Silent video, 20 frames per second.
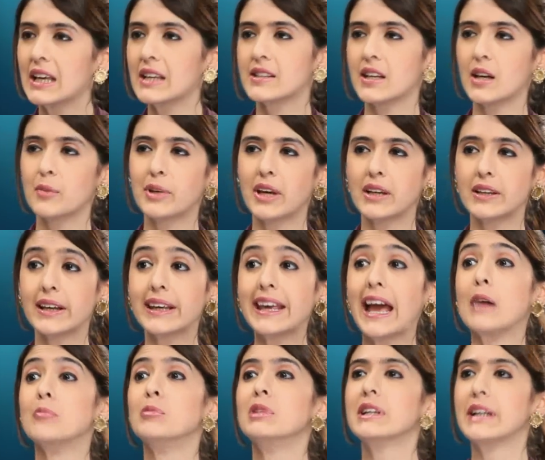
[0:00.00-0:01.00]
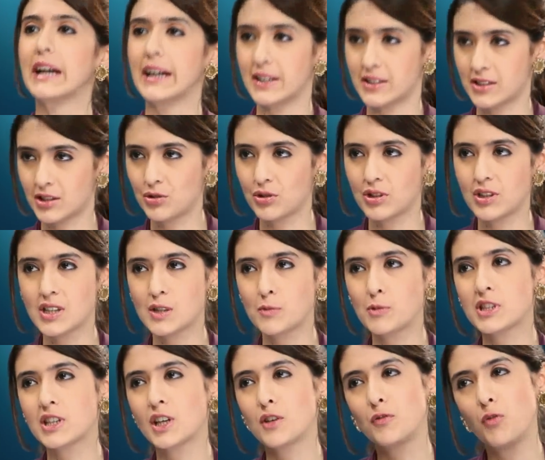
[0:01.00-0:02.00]
इसे हम कहते हैं कैमल डाइट क्योंकि इसमें
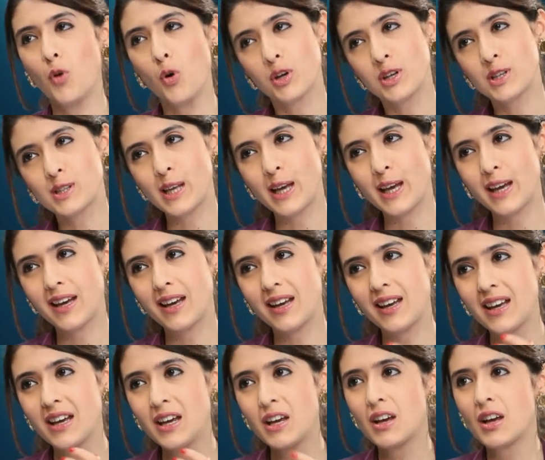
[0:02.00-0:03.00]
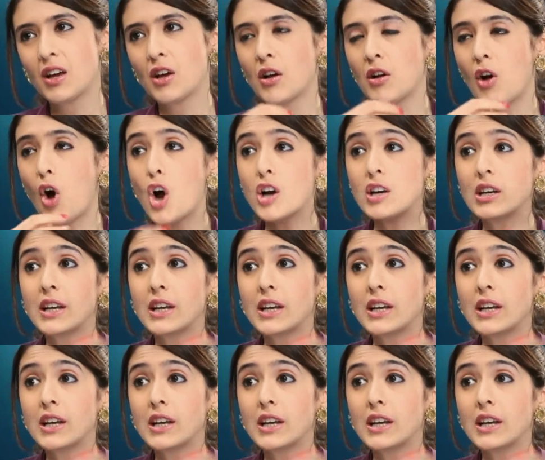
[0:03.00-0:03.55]
सिर्फ फोकस है ऑन